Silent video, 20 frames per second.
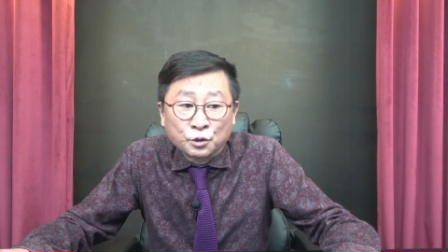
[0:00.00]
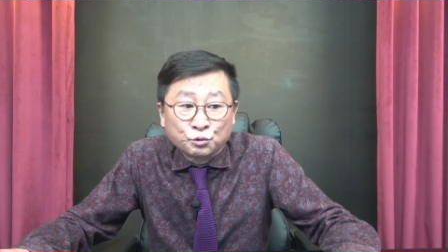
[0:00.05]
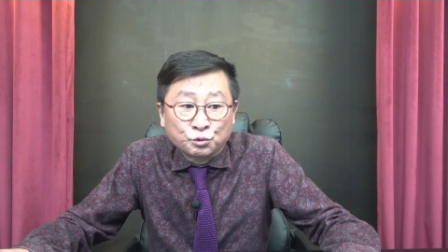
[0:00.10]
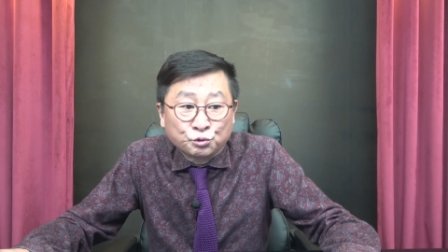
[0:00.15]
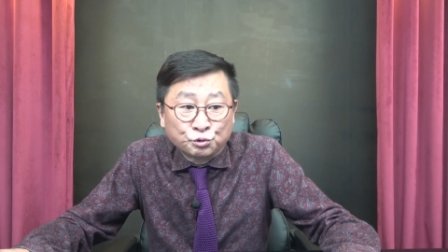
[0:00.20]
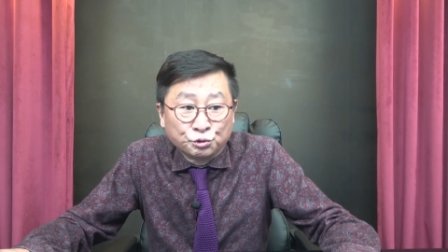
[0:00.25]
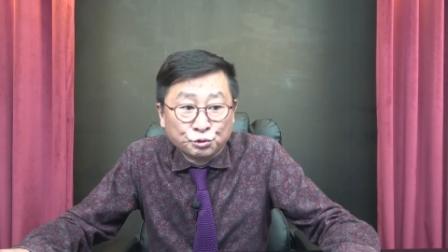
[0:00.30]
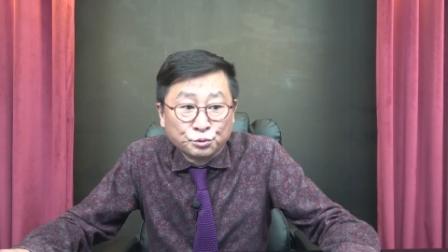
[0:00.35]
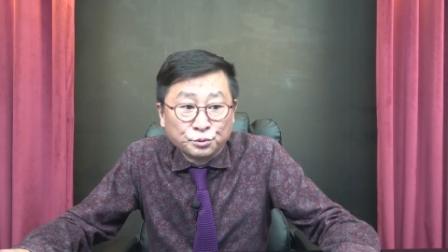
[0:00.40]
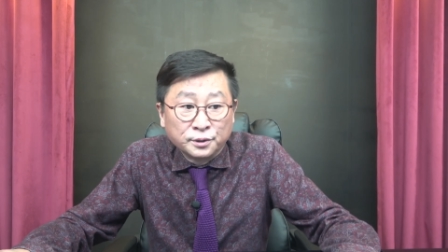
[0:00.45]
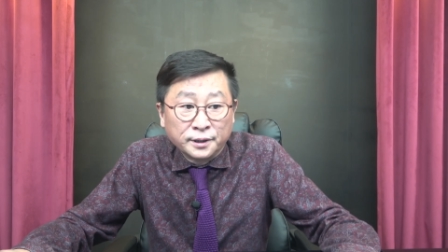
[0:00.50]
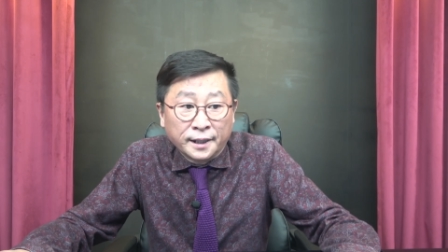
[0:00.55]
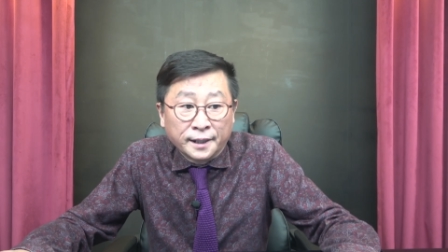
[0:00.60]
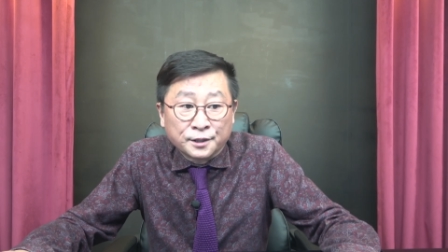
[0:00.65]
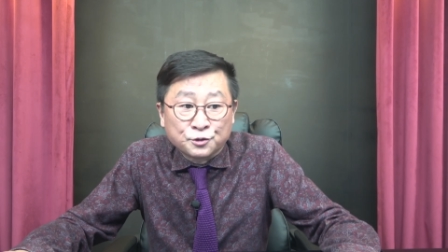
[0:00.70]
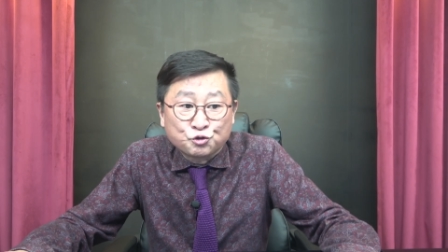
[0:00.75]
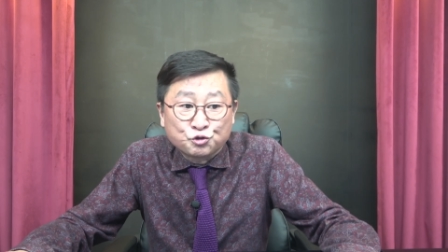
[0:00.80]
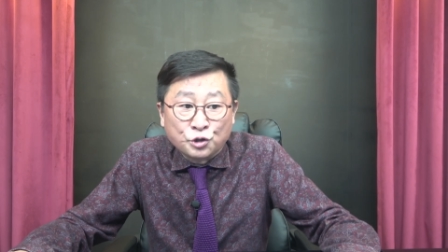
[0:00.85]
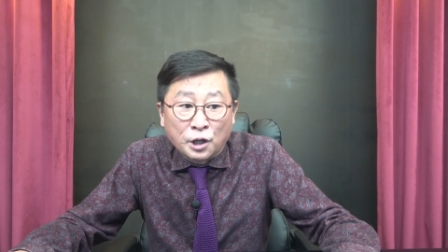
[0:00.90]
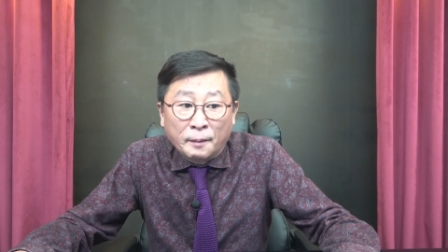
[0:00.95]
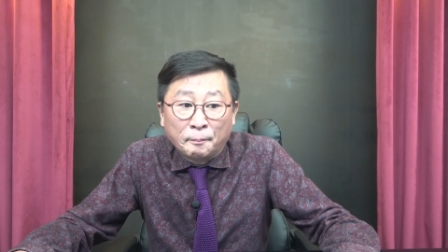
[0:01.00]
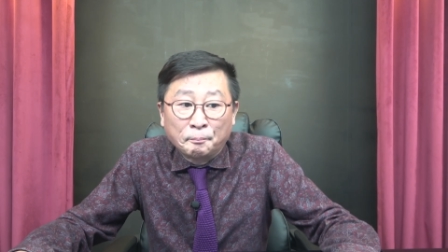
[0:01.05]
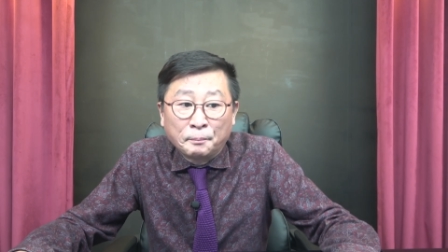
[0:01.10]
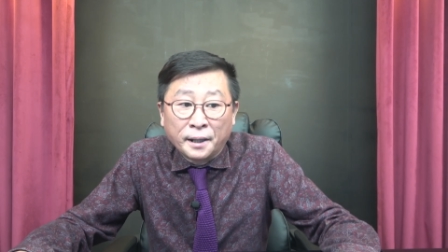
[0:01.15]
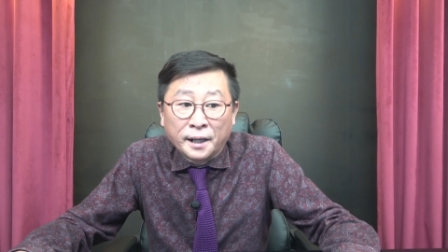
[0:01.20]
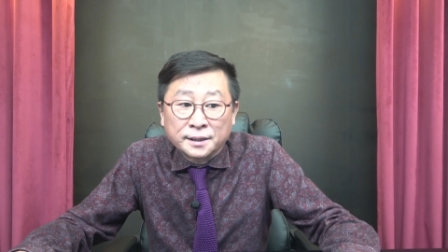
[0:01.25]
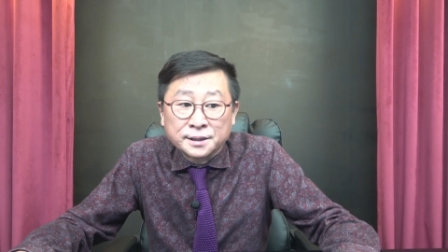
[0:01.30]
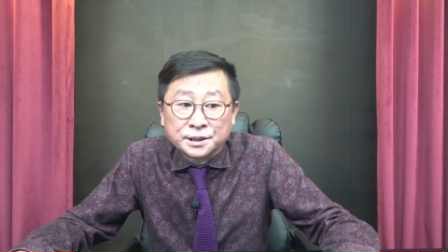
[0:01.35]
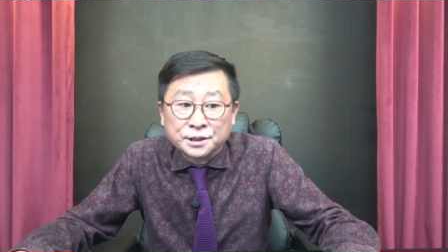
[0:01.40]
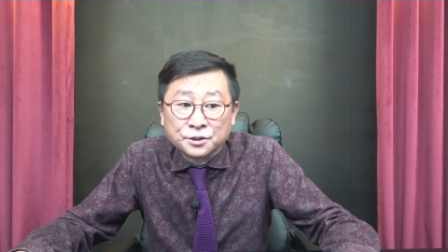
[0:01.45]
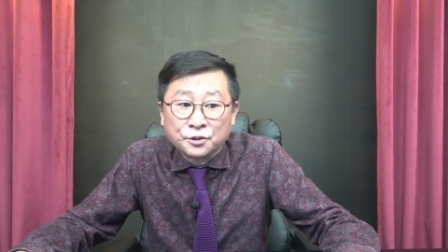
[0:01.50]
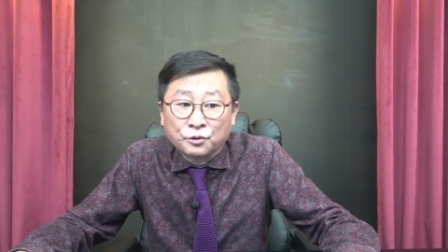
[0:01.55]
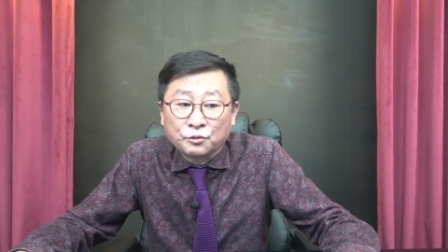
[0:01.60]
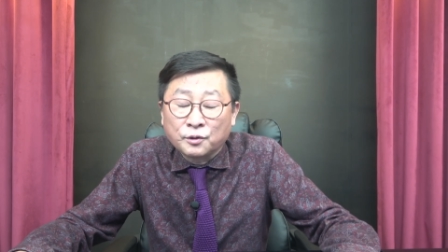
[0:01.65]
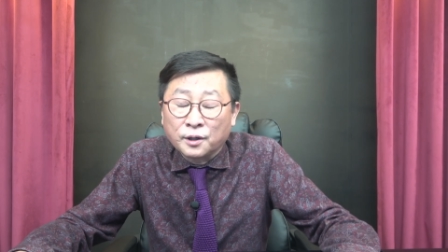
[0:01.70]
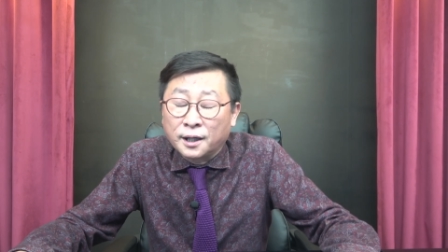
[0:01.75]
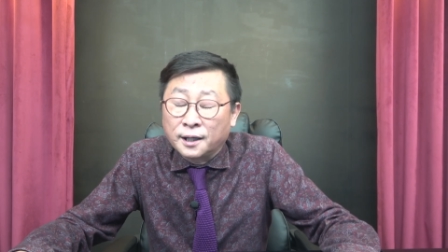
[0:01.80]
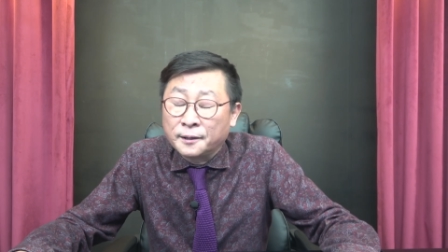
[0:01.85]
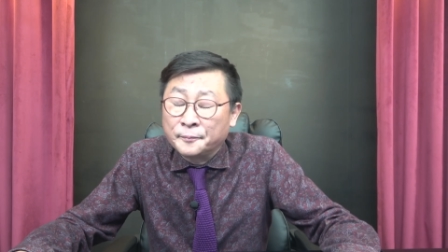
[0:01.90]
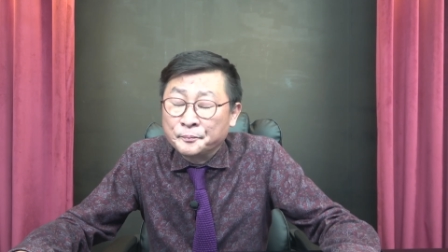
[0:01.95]
국내 좌파
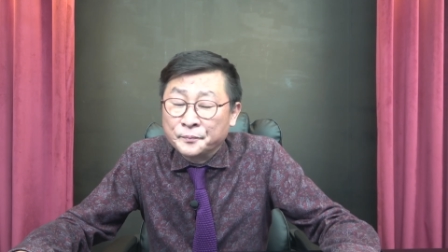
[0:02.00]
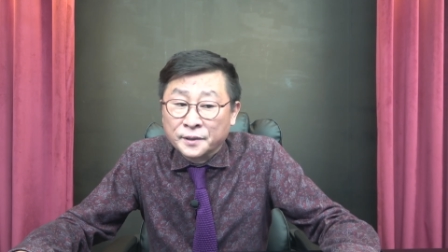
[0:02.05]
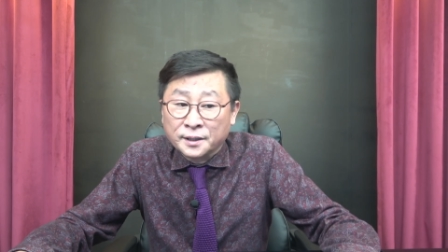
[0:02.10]
진영과